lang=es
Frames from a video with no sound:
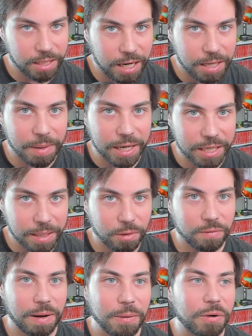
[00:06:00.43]
Alemania,
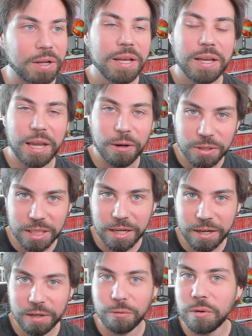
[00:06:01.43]
por favor, que no está
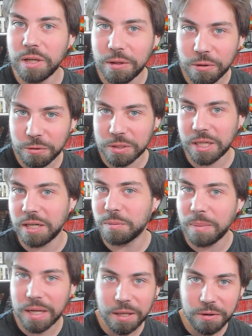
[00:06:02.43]
en Reino Unido, no está en
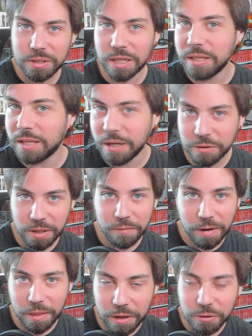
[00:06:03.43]
España, no está en Italia, no está en
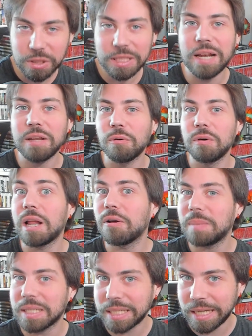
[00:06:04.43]
Francia, no está en ningún
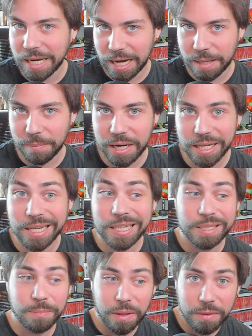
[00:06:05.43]
lado más que en Alemania, y
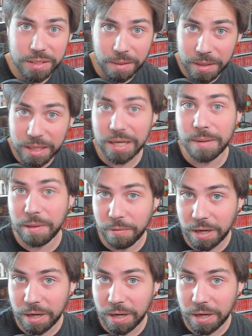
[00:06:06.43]
es precisamente en Amazon